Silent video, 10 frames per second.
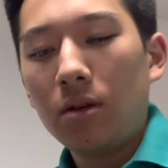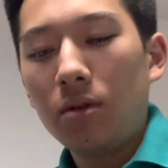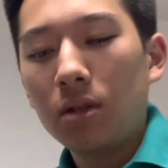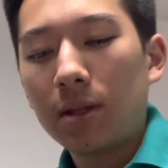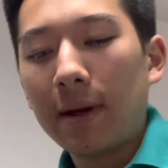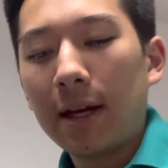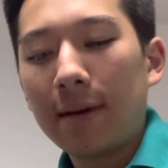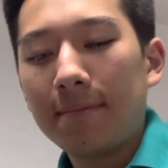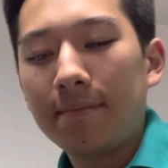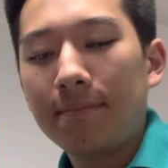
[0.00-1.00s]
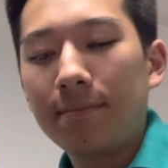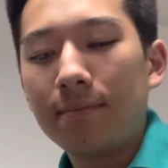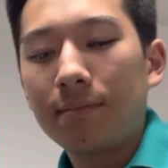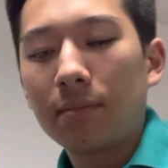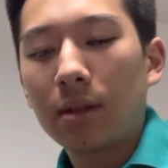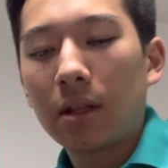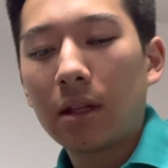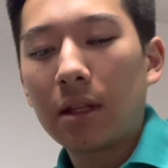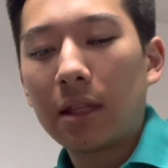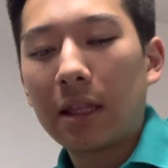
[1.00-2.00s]
und zwar
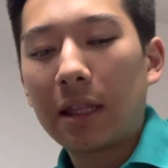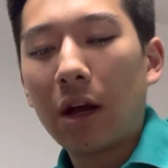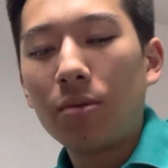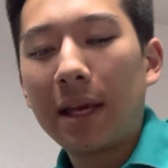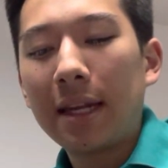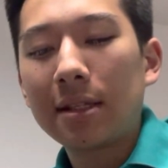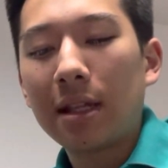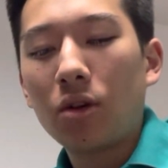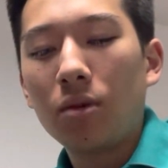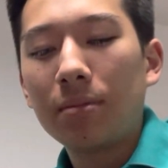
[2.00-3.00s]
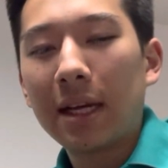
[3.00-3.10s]
darum geht es darum,